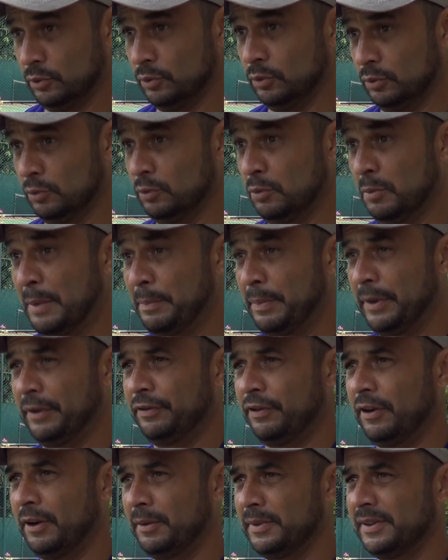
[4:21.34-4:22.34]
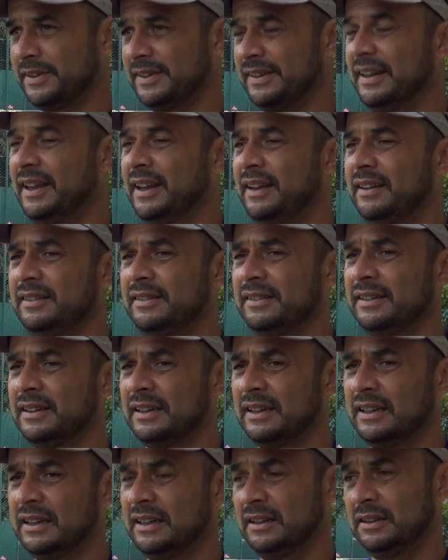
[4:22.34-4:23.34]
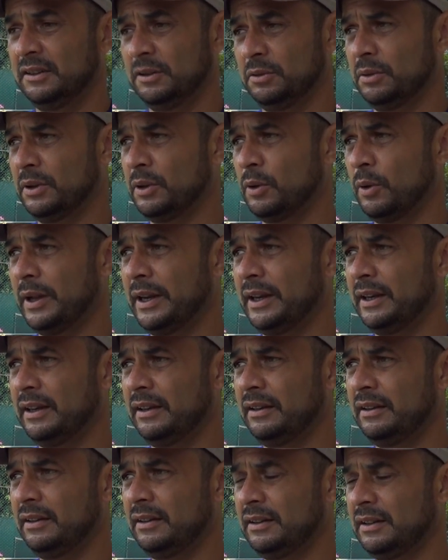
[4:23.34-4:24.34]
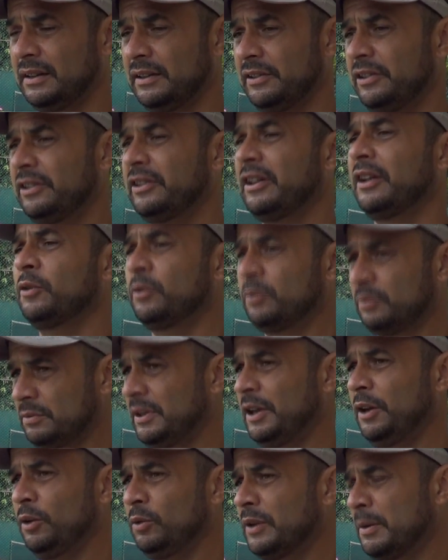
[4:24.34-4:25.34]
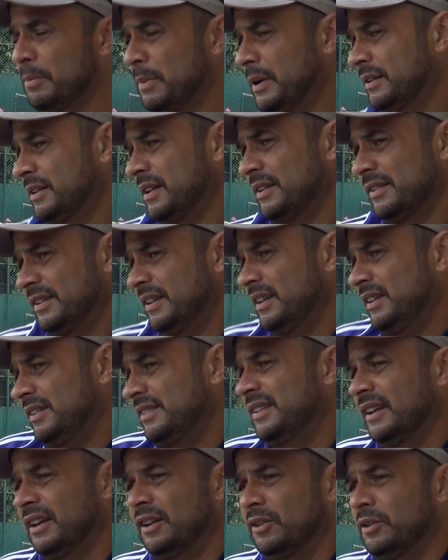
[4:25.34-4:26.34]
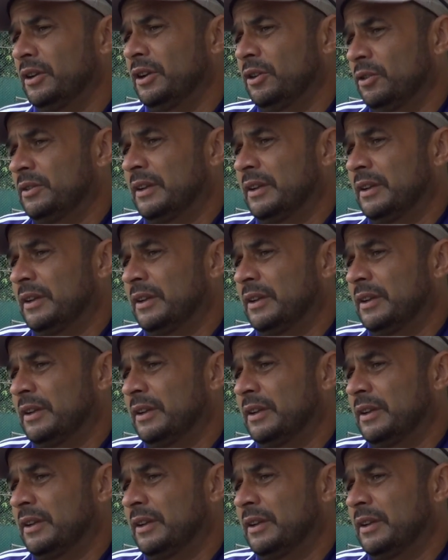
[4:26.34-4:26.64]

uma performance dessa. Então agora a gente tá, é um trabalho que está se iniciando, né?